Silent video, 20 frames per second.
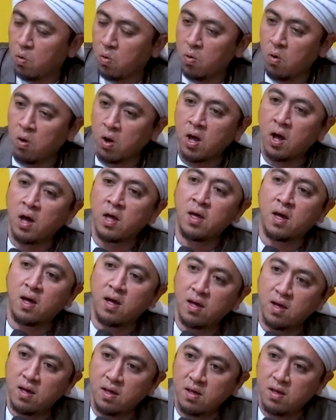Kok
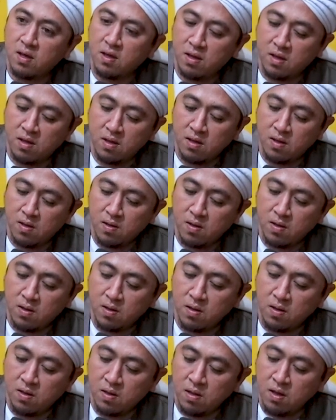gaya?
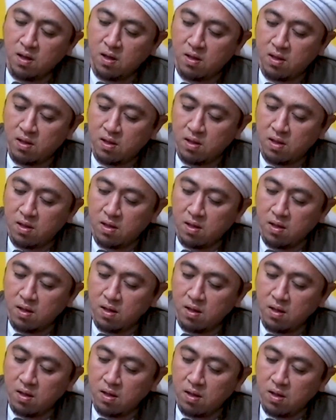Ya.
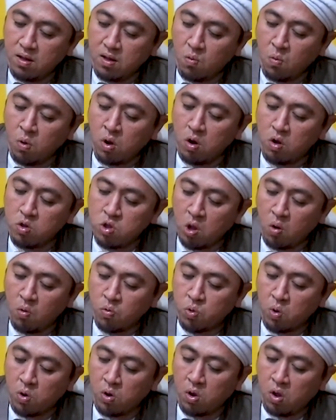
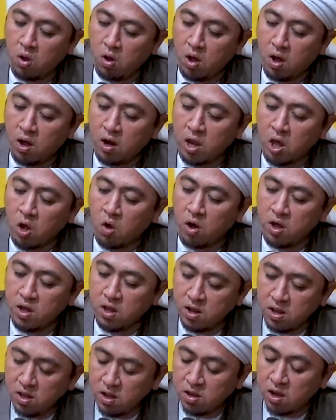Warajautullaha li
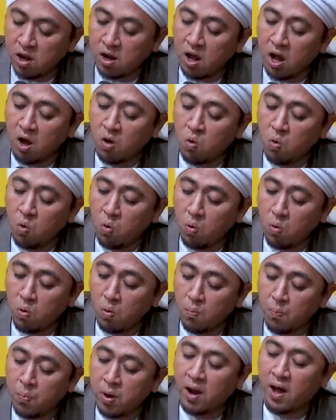dan aku
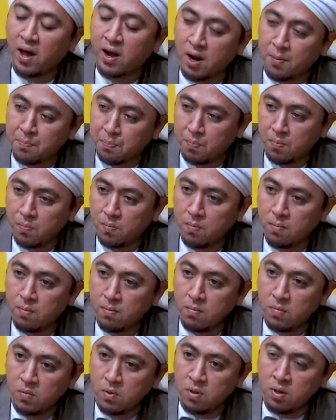berharap
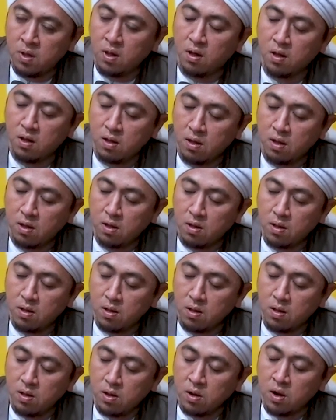ya
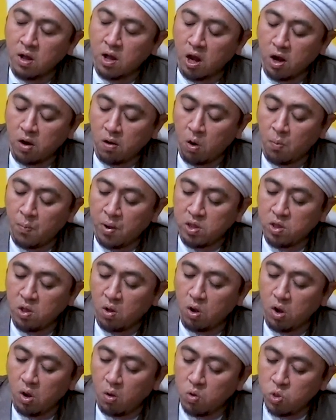dengan
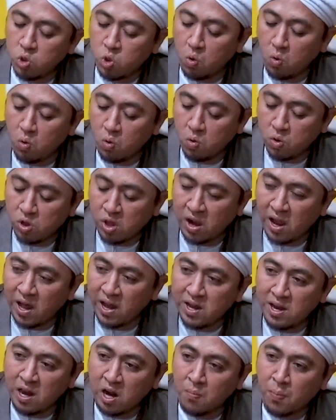rahmatnya Allah untuk
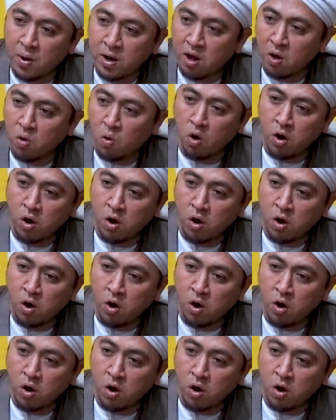selain daripada ke